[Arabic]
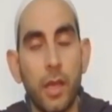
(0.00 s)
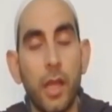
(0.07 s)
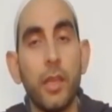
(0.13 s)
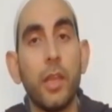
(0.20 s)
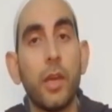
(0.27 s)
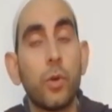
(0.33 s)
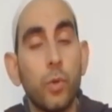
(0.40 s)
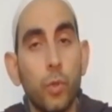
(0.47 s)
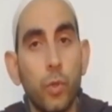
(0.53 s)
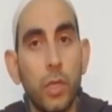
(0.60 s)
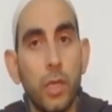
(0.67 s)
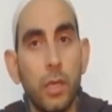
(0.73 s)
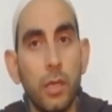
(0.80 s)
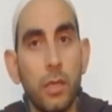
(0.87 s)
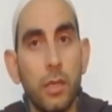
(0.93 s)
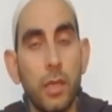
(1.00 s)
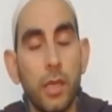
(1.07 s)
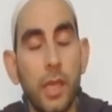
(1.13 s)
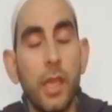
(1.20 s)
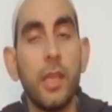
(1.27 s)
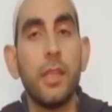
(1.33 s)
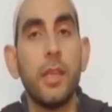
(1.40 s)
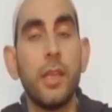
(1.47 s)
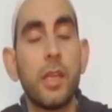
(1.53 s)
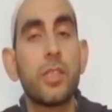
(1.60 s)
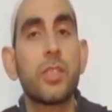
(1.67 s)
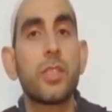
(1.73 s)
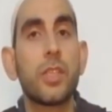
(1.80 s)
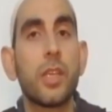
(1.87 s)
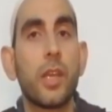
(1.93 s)
أن نقول اهدنا
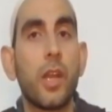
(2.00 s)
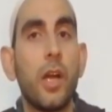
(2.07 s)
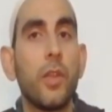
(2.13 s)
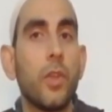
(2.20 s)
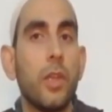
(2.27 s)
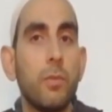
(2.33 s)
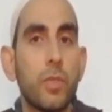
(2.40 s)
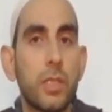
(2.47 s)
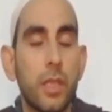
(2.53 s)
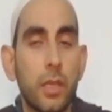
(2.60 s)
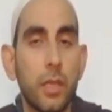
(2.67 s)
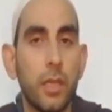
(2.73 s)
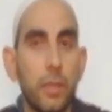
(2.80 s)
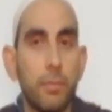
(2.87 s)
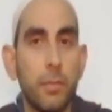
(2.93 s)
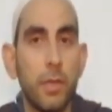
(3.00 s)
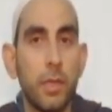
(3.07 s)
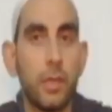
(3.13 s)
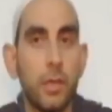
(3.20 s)
الصراط المستقيم